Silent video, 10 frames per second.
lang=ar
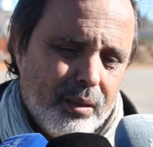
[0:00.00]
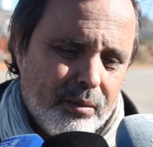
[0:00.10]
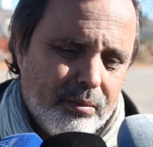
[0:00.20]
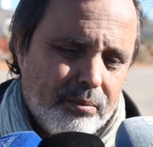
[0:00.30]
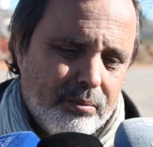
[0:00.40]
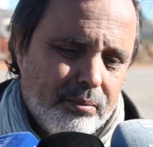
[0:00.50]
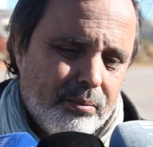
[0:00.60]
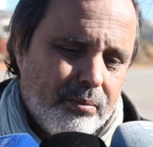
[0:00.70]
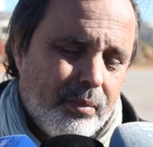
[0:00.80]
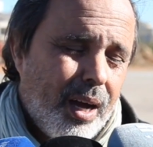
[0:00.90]
آه،
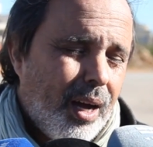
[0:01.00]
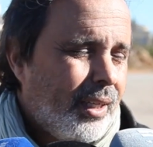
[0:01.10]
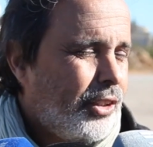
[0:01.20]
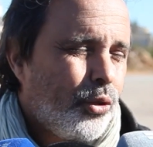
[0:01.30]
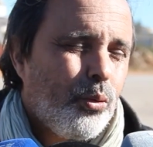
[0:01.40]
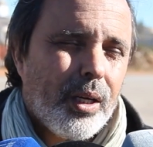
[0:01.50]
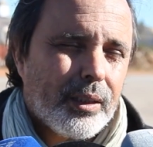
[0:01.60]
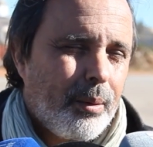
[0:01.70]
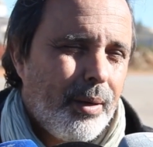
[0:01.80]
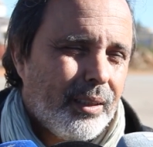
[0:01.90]
ما غاديش نقول
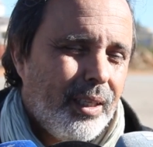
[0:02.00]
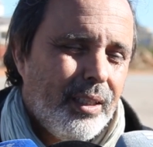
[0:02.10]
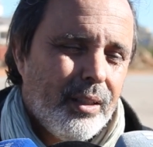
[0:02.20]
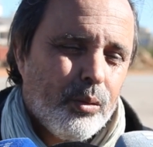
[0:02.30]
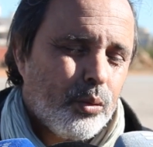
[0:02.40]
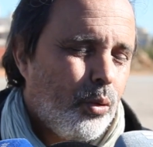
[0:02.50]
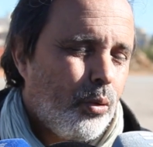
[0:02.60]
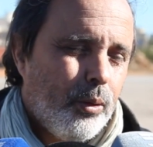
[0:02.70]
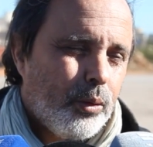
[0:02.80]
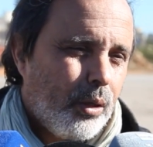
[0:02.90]
اكثر من هكذا لانه
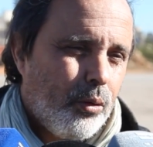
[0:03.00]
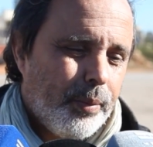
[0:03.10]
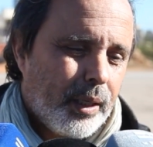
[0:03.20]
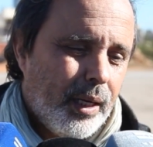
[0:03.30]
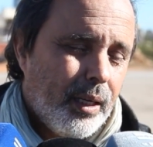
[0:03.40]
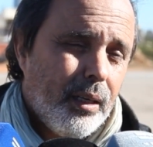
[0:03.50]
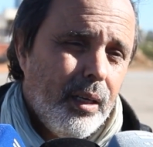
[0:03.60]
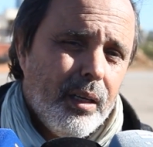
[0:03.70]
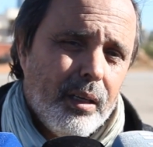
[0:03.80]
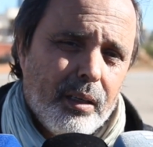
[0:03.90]
اذكروا موتاكم بخير
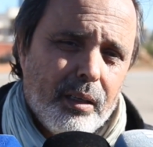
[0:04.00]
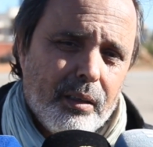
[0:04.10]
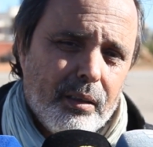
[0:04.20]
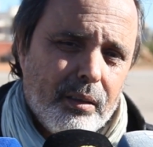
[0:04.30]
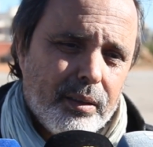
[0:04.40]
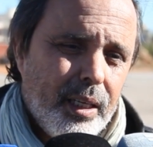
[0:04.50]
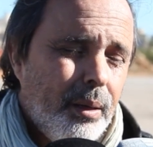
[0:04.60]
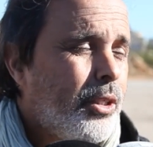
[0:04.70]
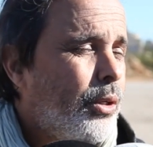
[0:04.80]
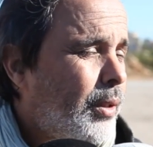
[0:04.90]
السي
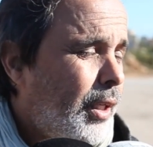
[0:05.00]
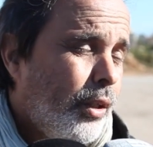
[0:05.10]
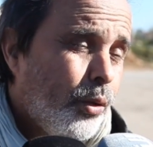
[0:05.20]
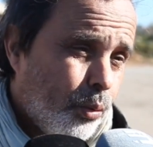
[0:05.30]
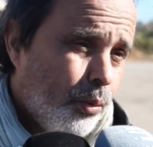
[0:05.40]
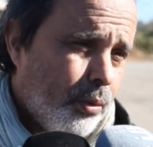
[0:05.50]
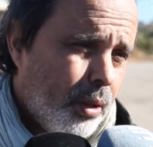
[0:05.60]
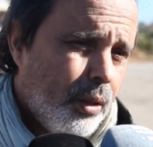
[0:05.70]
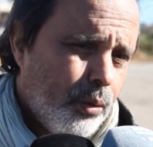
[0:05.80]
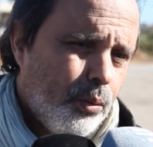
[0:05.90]
احمد جواد عنده
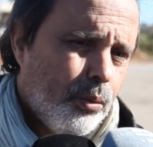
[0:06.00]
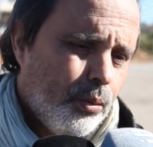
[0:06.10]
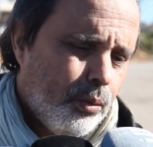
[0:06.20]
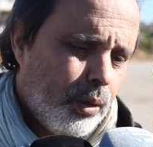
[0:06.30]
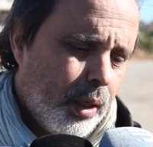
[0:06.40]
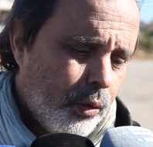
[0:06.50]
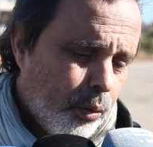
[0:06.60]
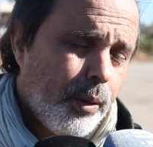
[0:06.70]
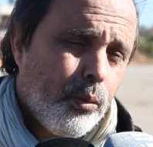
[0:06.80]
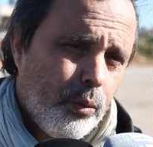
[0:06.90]
عنده عنده ما